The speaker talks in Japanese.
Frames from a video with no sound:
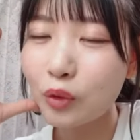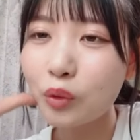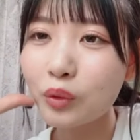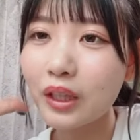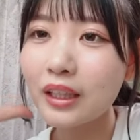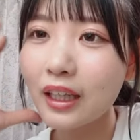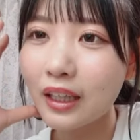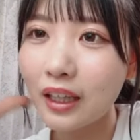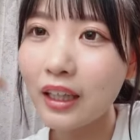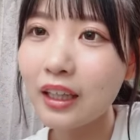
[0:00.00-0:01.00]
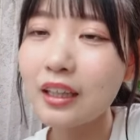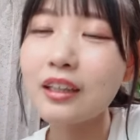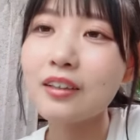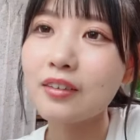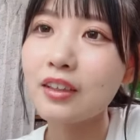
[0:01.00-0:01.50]
よう寝たね」っ
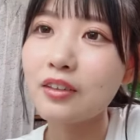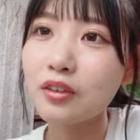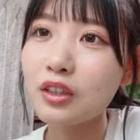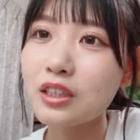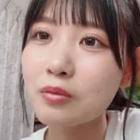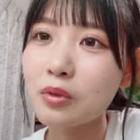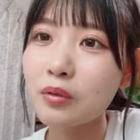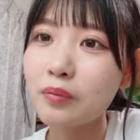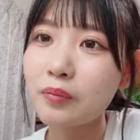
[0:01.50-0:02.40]
て言われるよいつも。